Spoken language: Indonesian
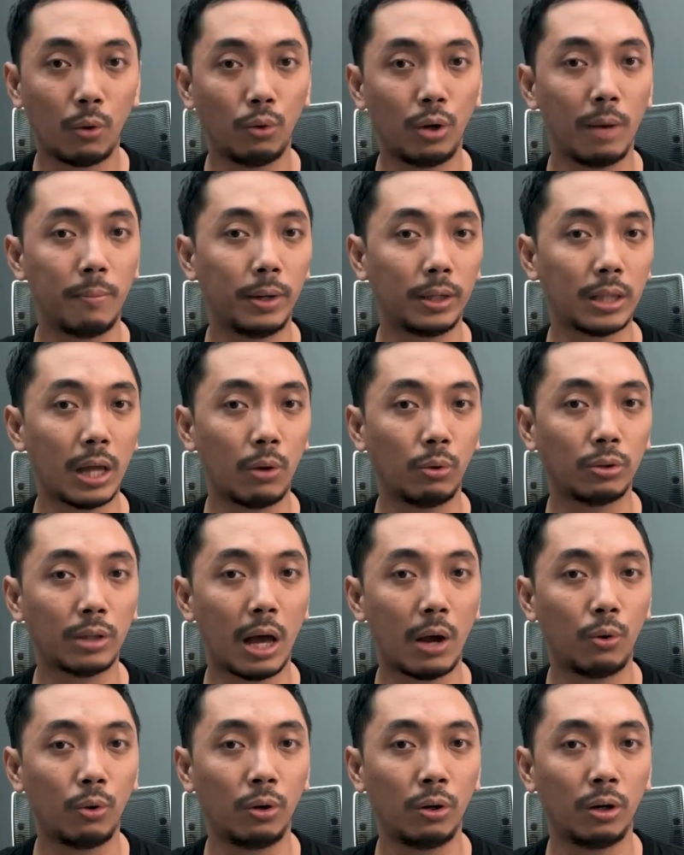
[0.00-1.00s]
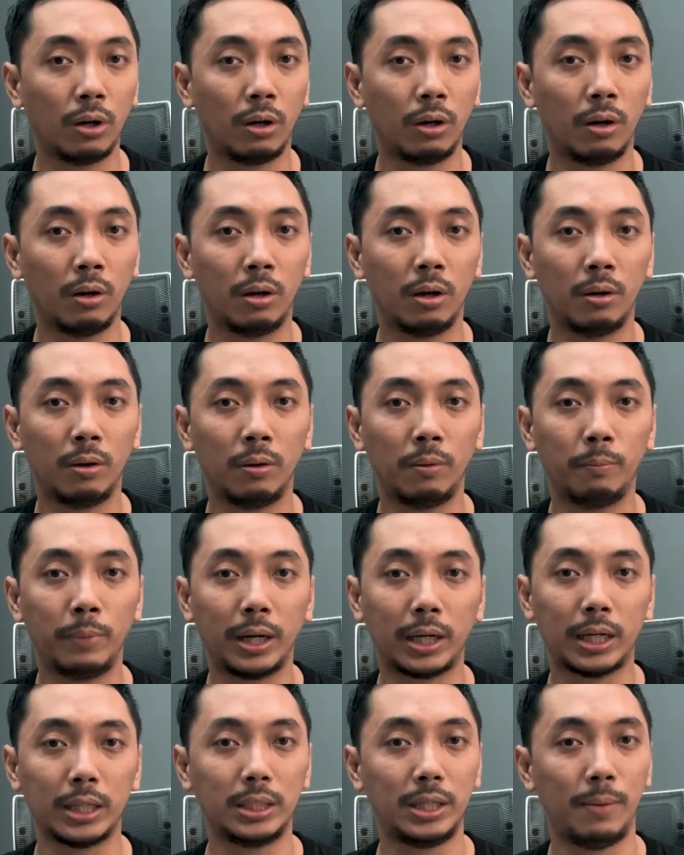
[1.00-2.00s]
yang udah bertahun-tahun e,
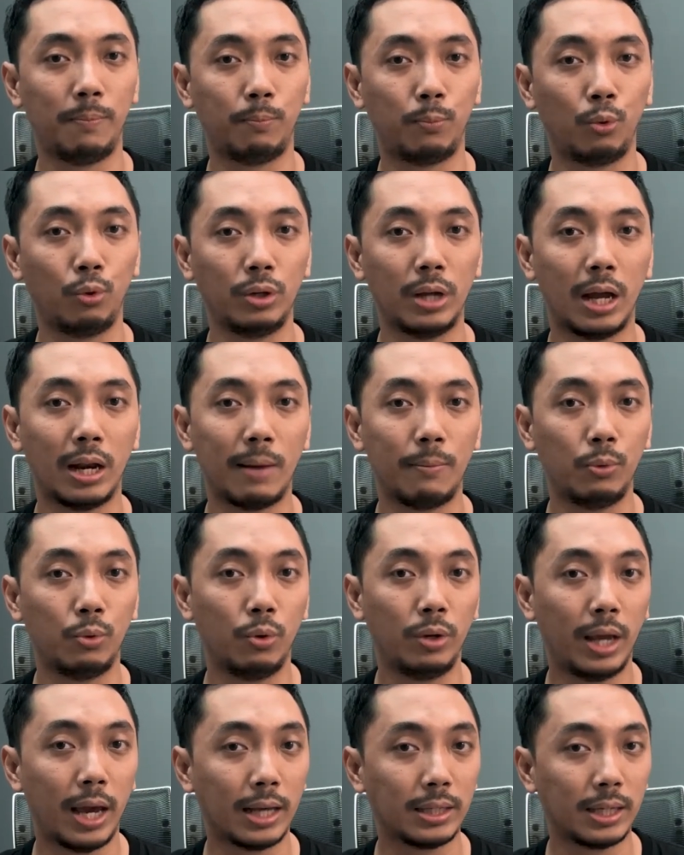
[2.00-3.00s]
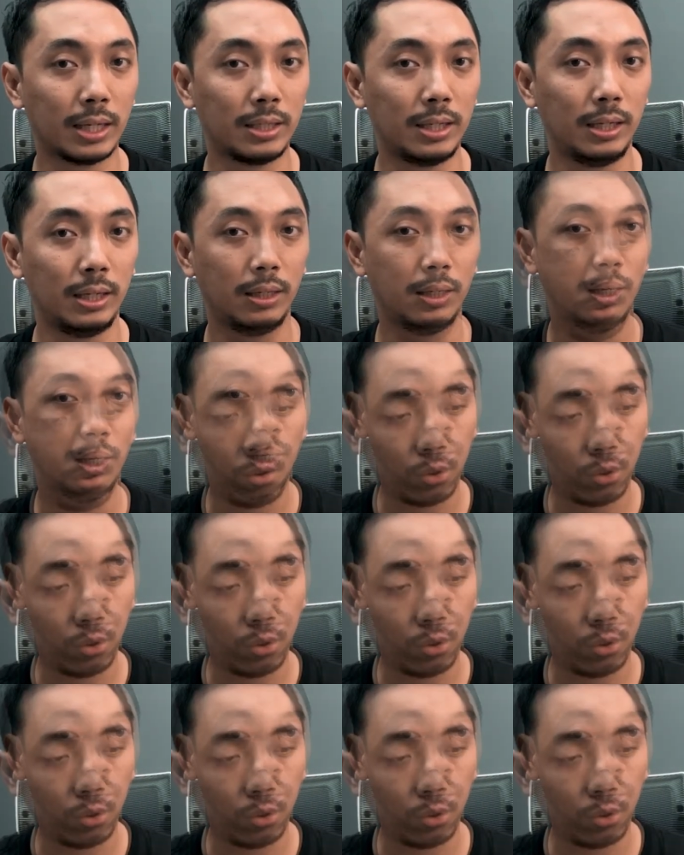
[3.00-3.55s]
berkecimpung dalam dunia SSD.